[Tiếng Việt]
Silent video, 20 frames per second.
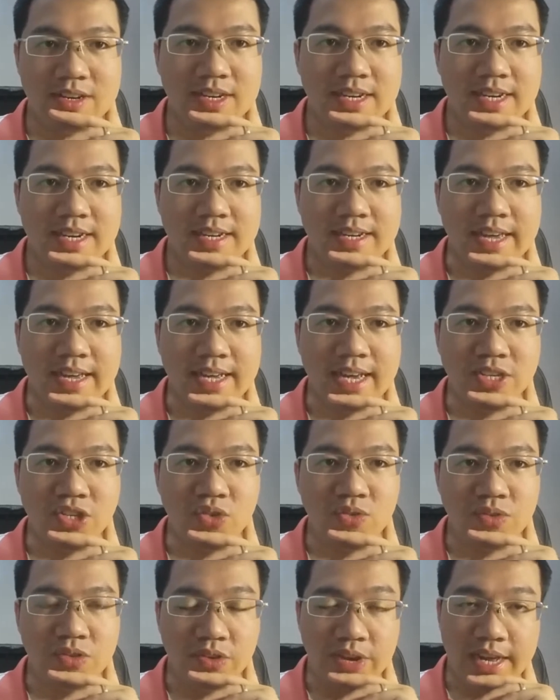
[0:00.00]
đúng không cái
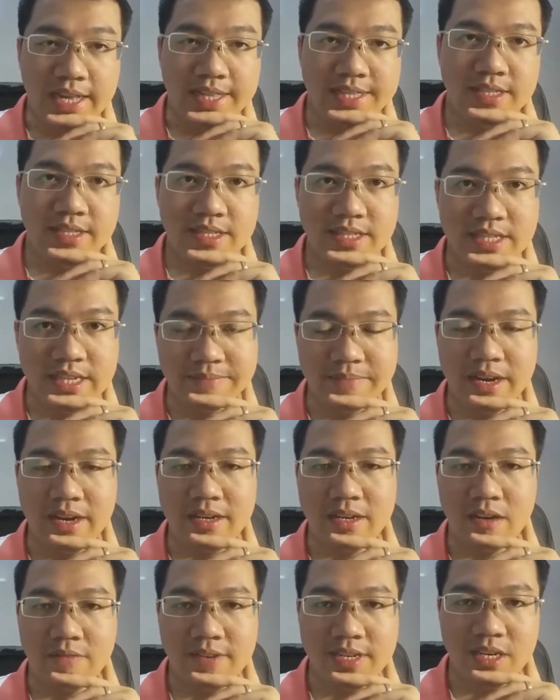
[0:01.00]
cách dùng của nó là chấm
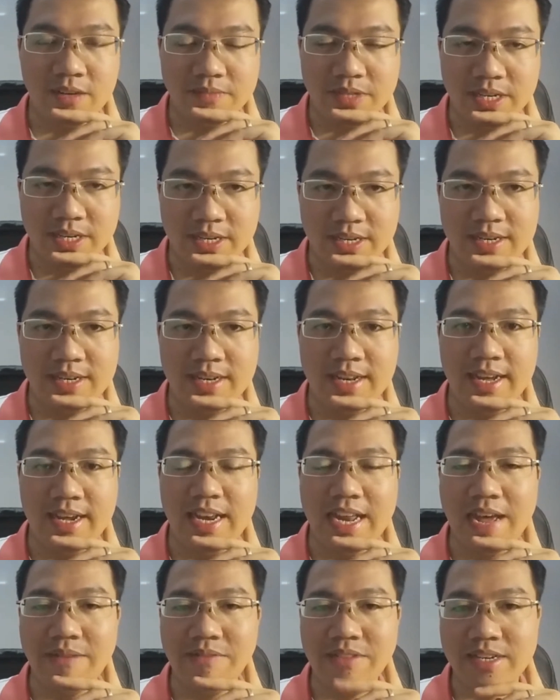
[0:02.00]
mơ cộng với động từ
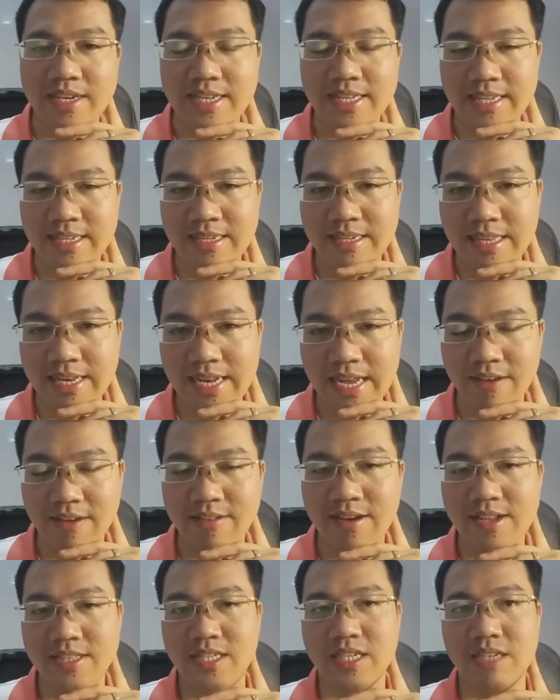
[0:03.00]
là làm cái gì như thế
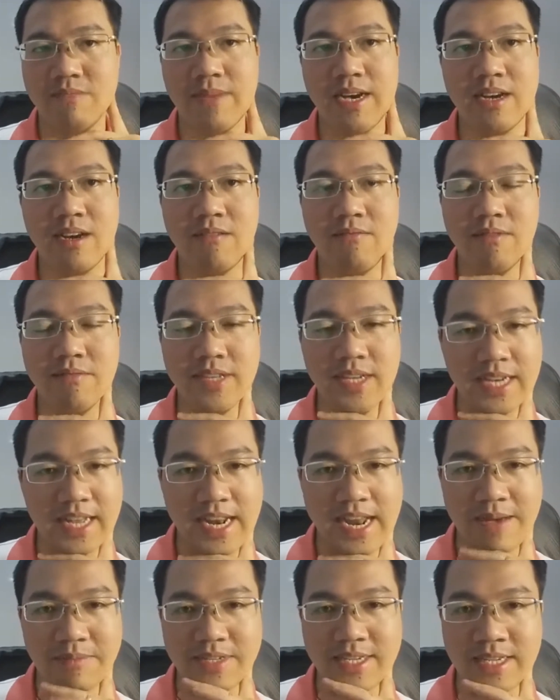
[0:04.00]
nào à, chấm cộng động từ
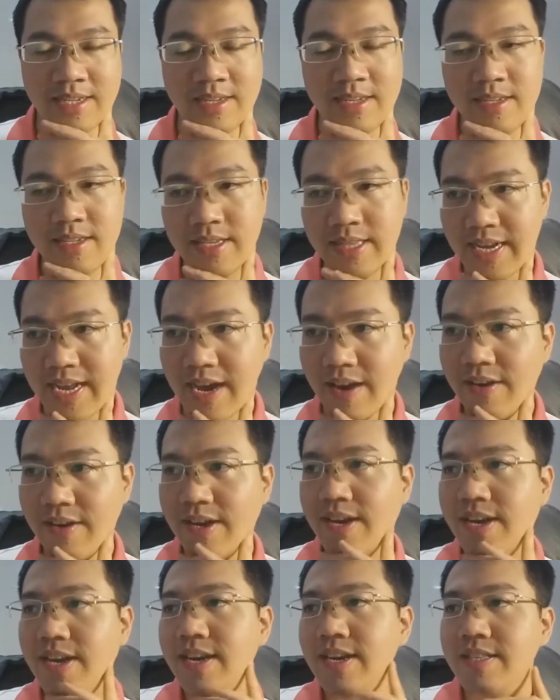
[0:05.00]
là làm gì như, như thế nào